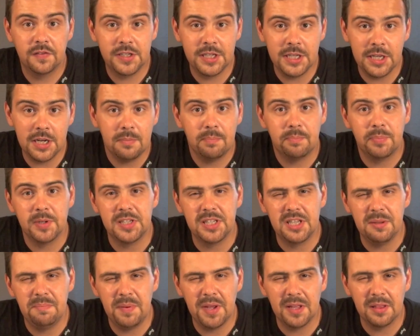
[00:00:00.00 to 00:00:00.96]
сыр
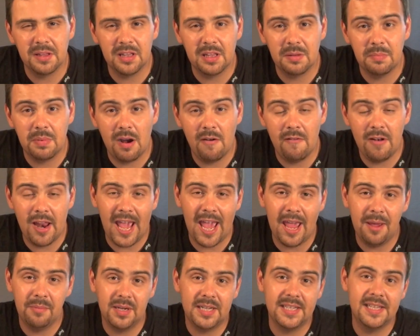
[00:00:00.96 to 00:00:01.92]
постепенно
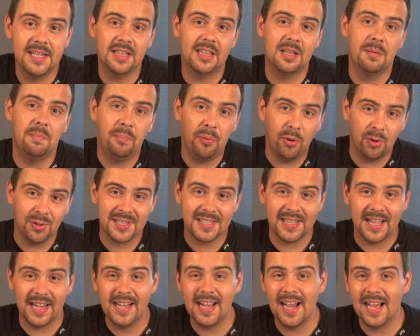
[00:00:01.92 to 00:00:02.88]
добавляем где-то
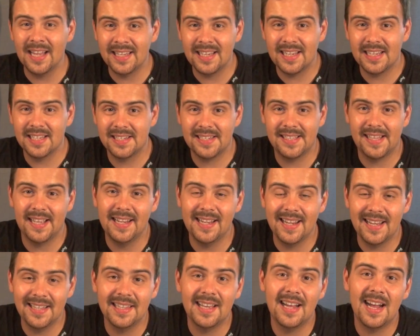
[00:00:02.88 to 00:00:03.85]
полстакана,
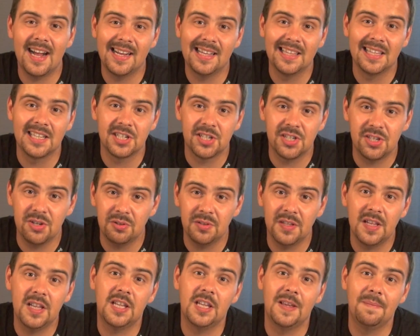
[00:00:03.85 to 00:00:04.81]
стакан
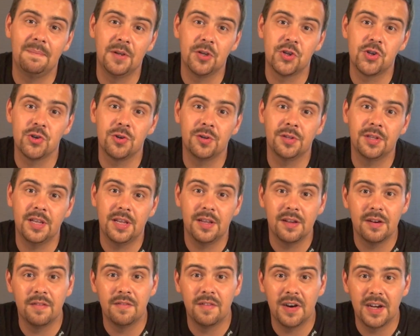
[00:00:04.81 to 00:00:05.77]
охлажденной
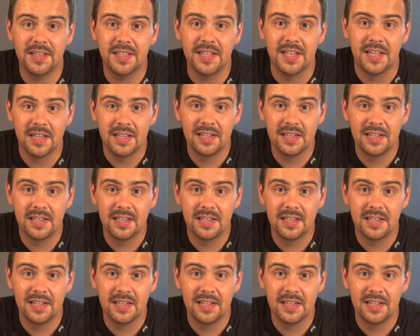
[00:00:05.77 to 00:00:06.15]
кипяченой воды.